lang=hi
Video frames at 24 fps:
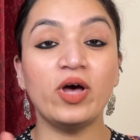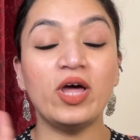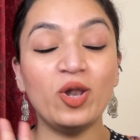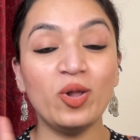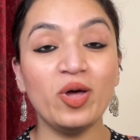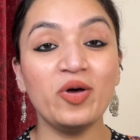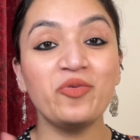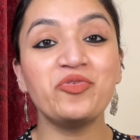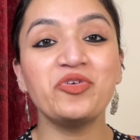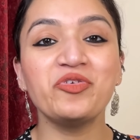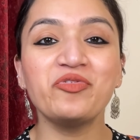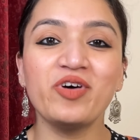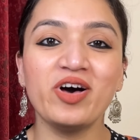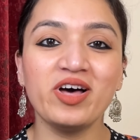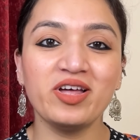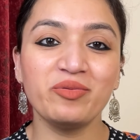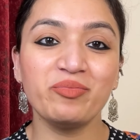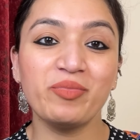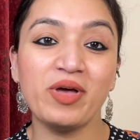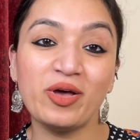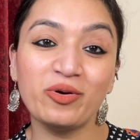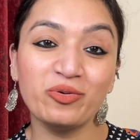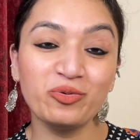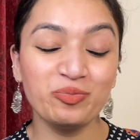हेलो एवरीवन
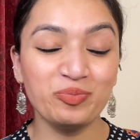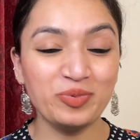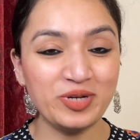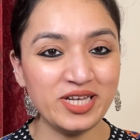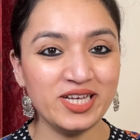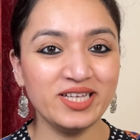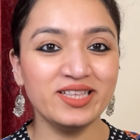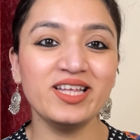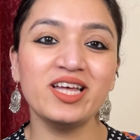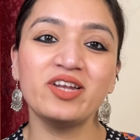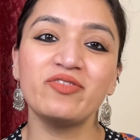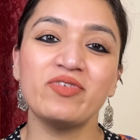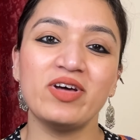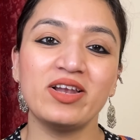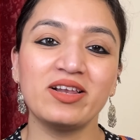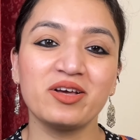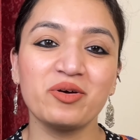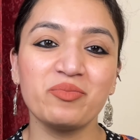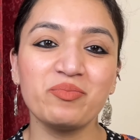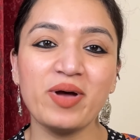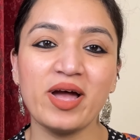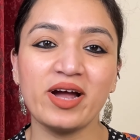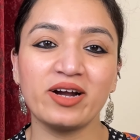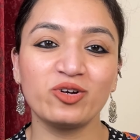मैं हूँ प्रीत एंड
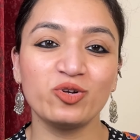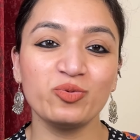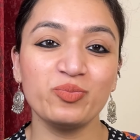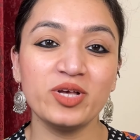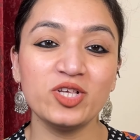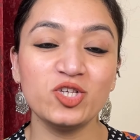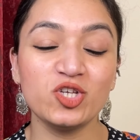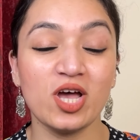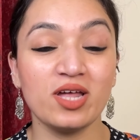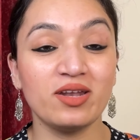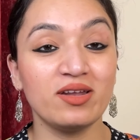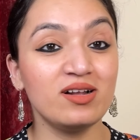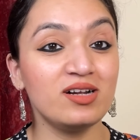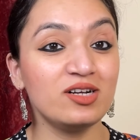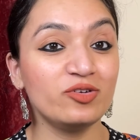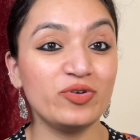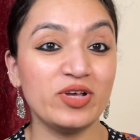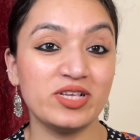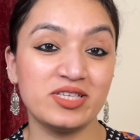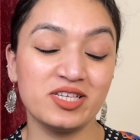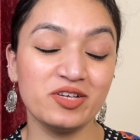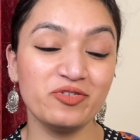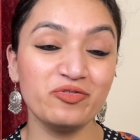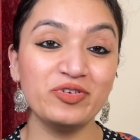वेलकम बैक टू माय चैनल
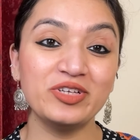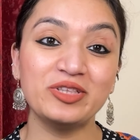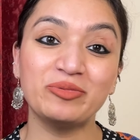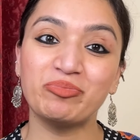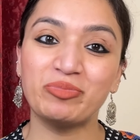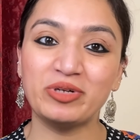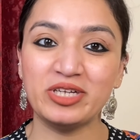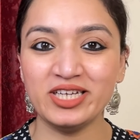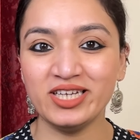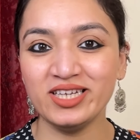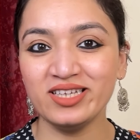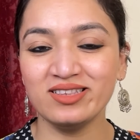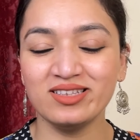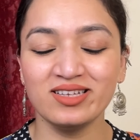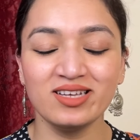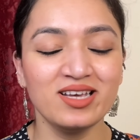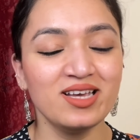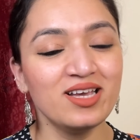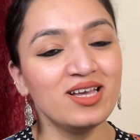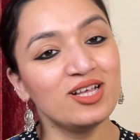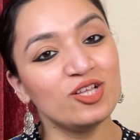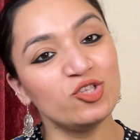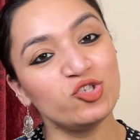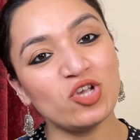ड्रेसअप विद प्रीत
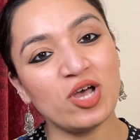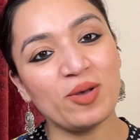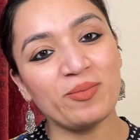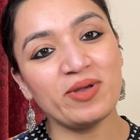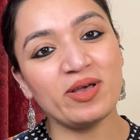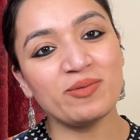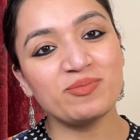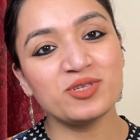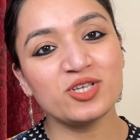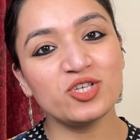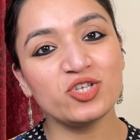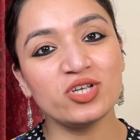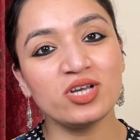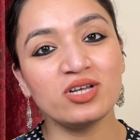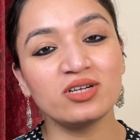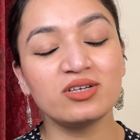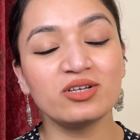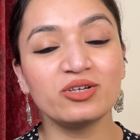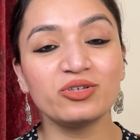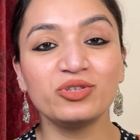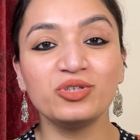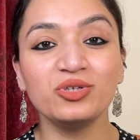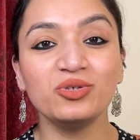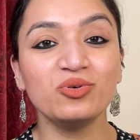जहाँ मैं आपसे शेयर
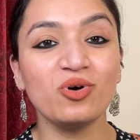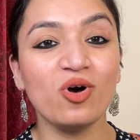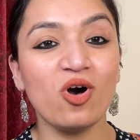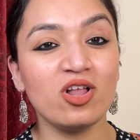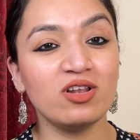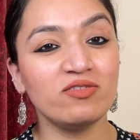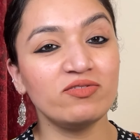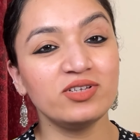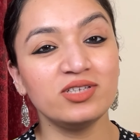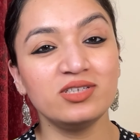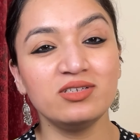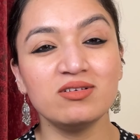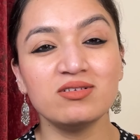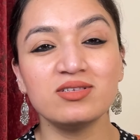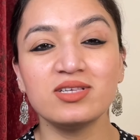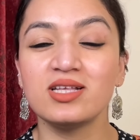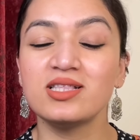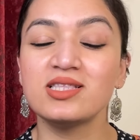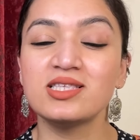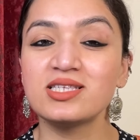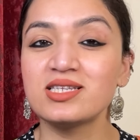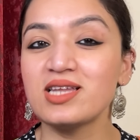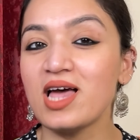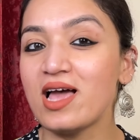करती हूँ हॉल वीडियोस
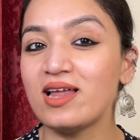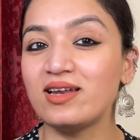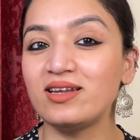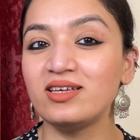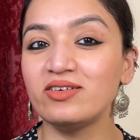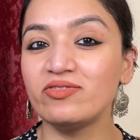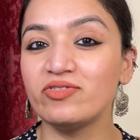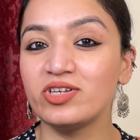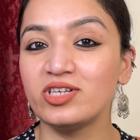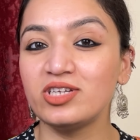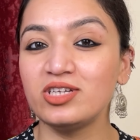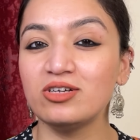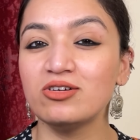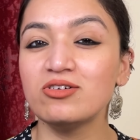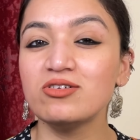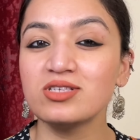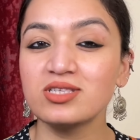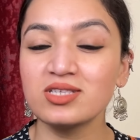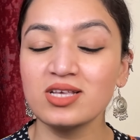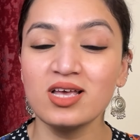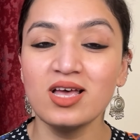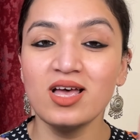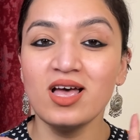एंड स्टाइलिंग वीडियोस